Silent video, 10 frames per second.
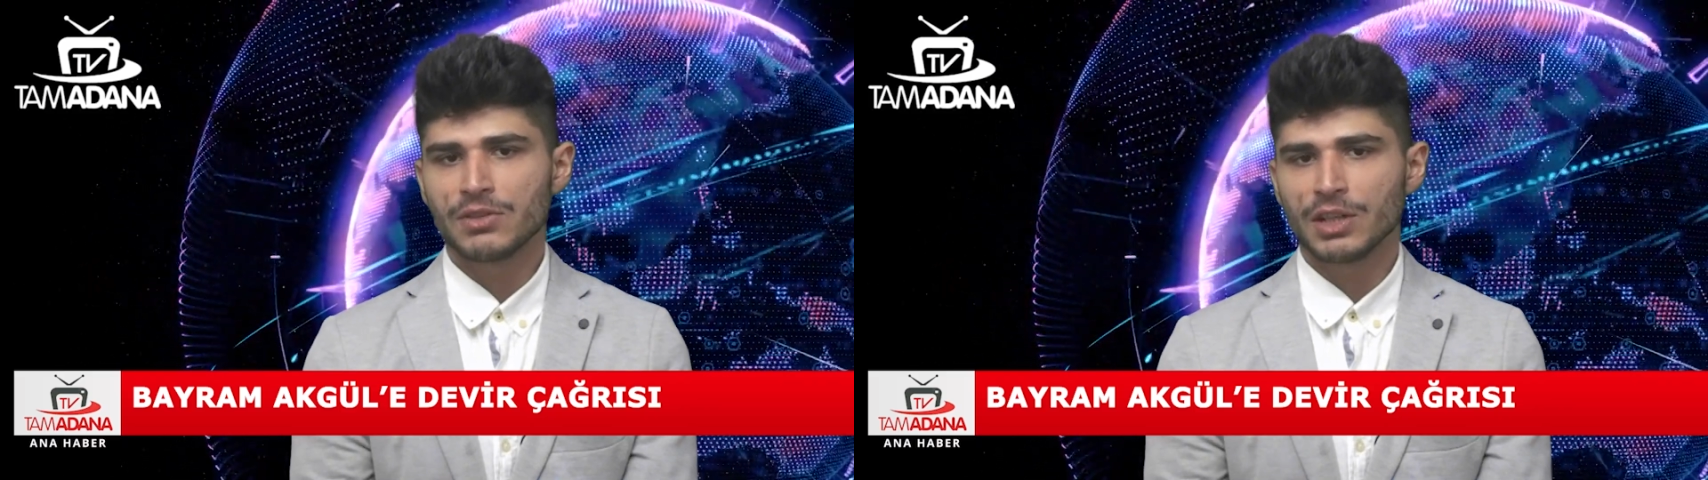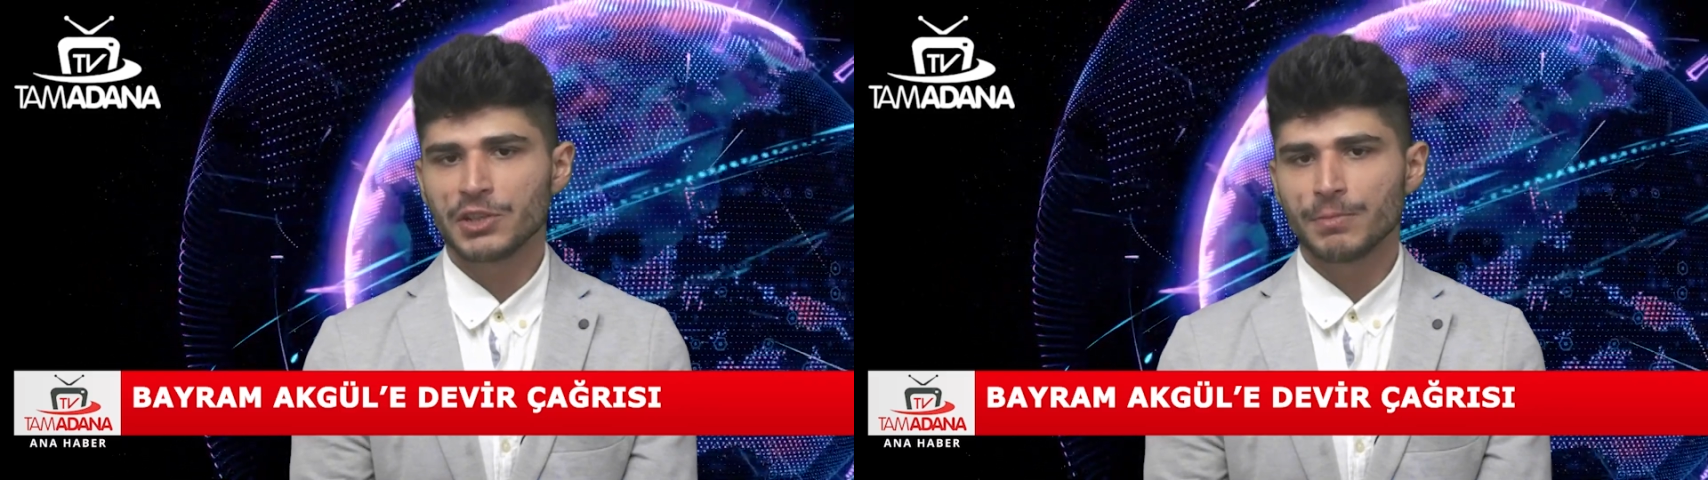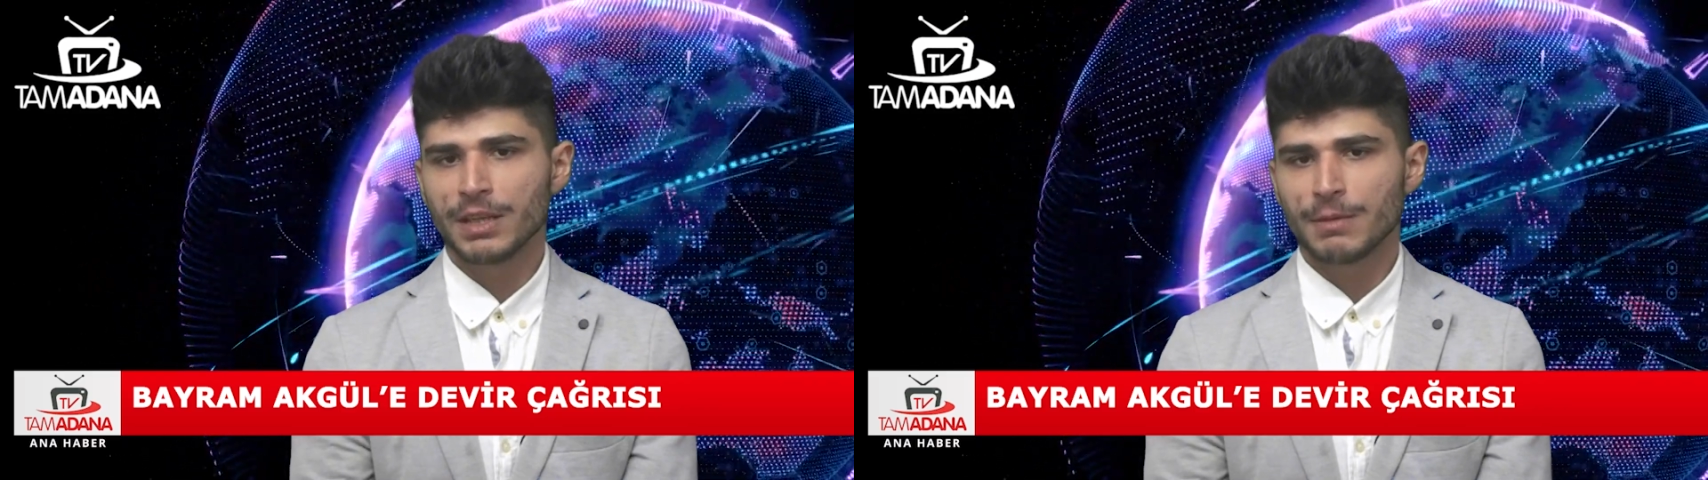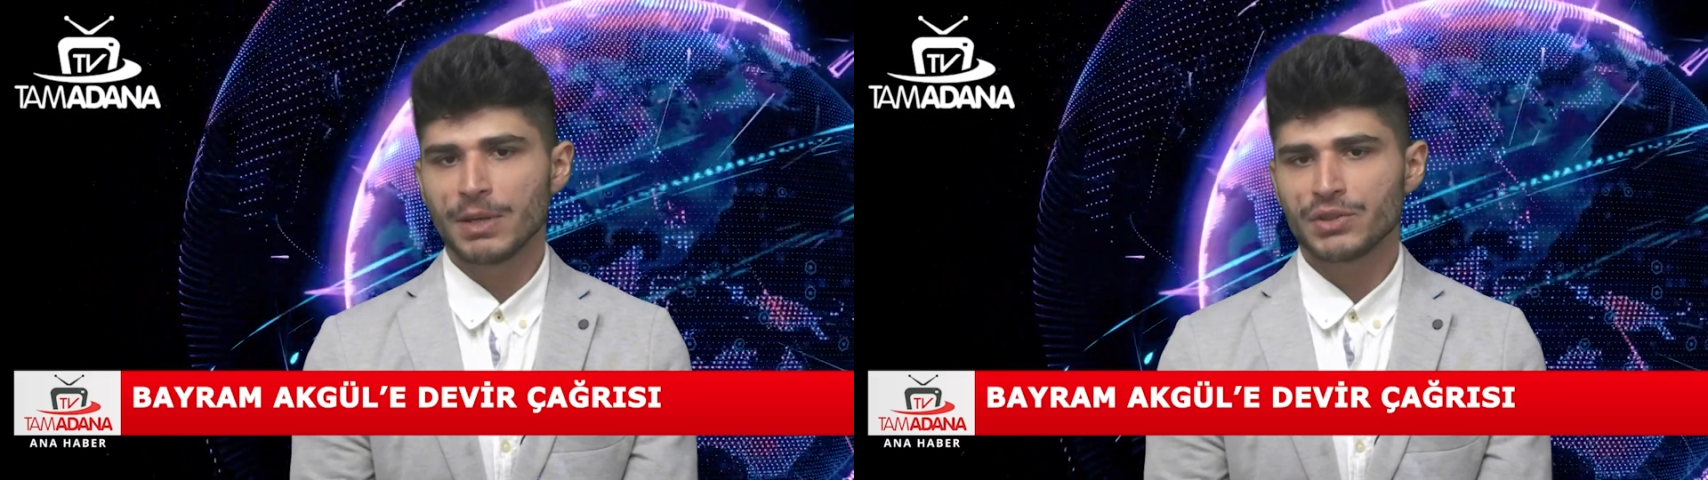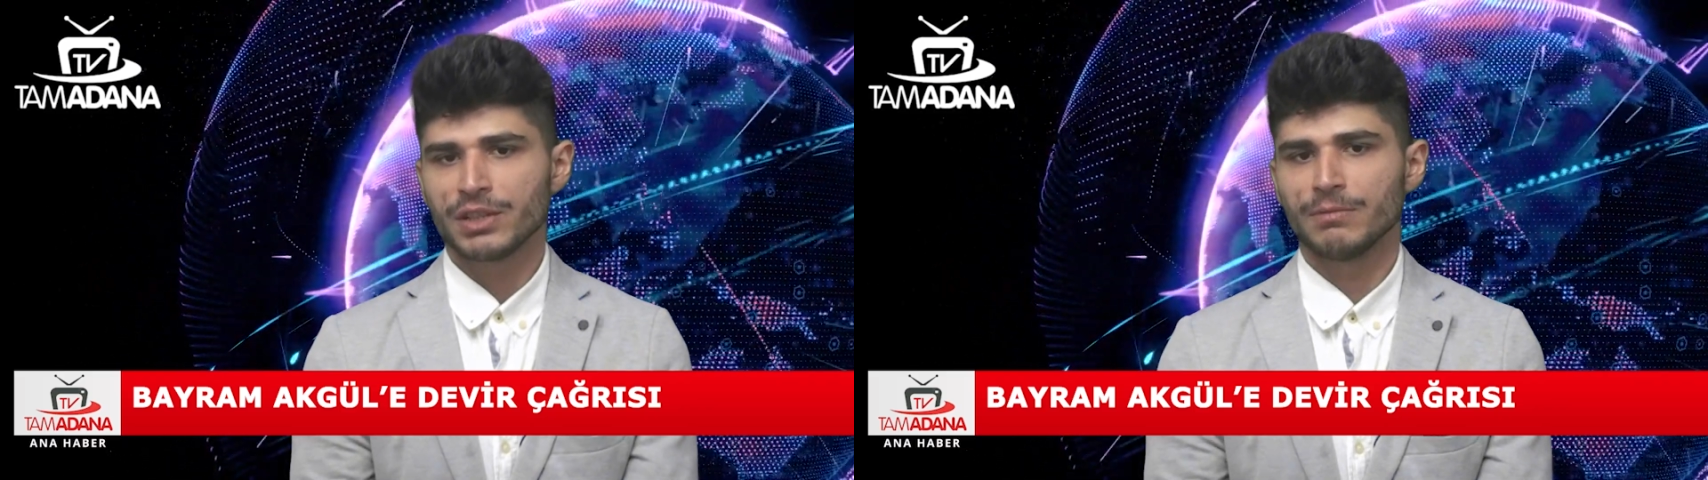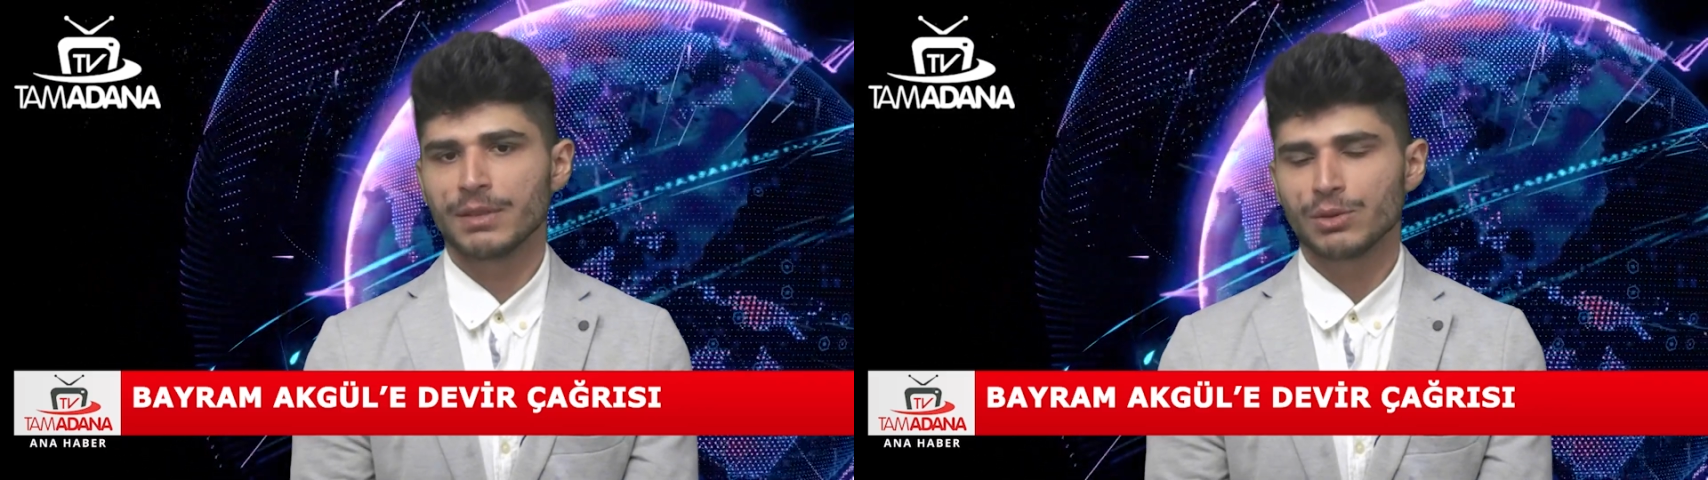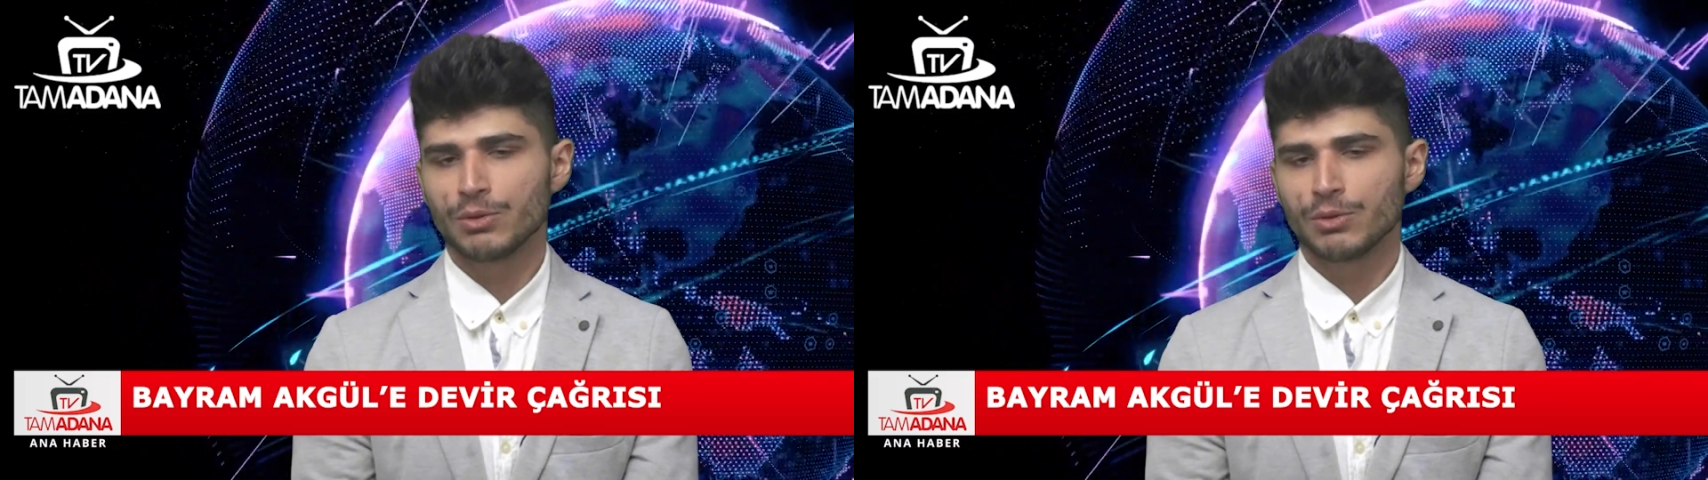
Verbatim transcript: çalışmalara başlanılması